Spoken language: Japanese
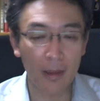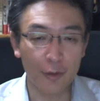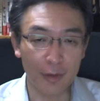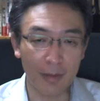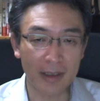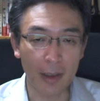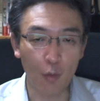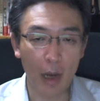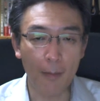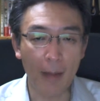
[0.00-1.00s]
藤村さ
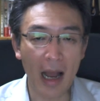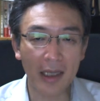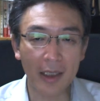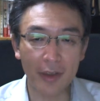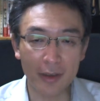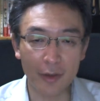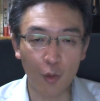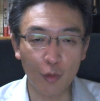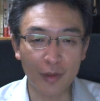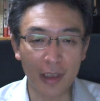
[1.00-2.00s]
んは
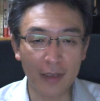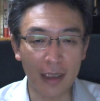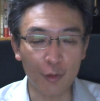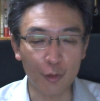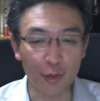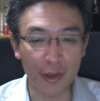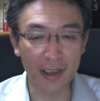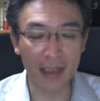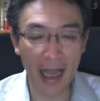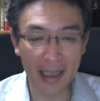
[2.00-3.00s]
マーケティングコンサルタントとし
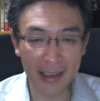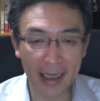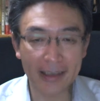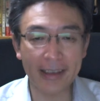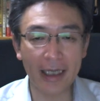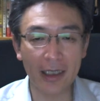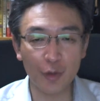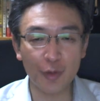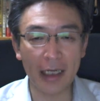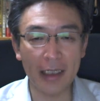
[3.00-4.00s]
て大活
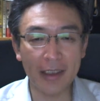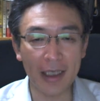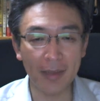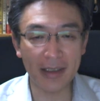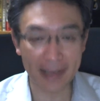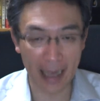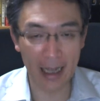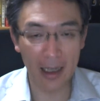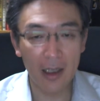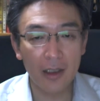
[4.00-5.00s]
躍されていますが、
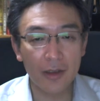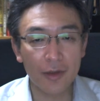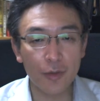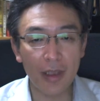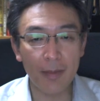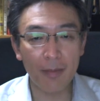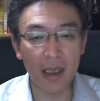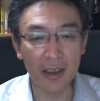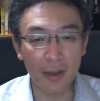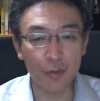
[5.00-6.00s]
数年
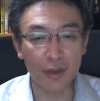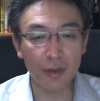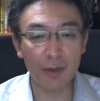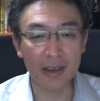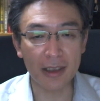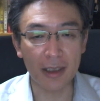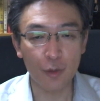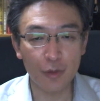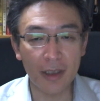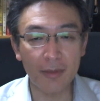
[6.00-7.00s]
前に藤村さん
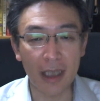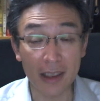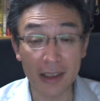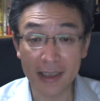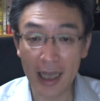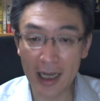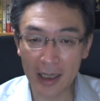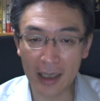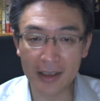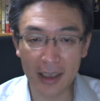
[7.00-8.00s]
のセミナーに参
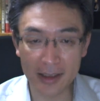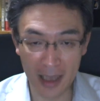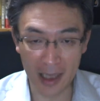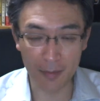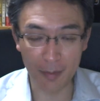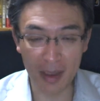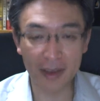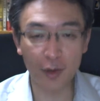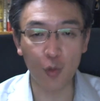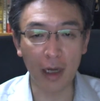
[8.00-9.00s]
加した際、名刺
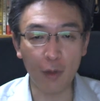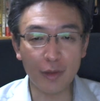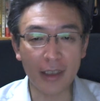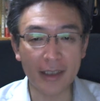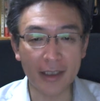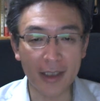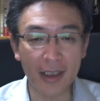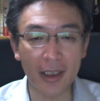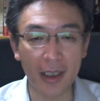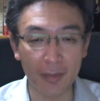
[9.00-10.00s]
交換をさせてい
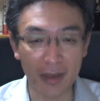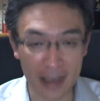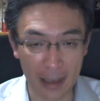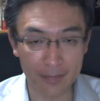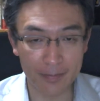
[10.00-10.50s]
ただきました。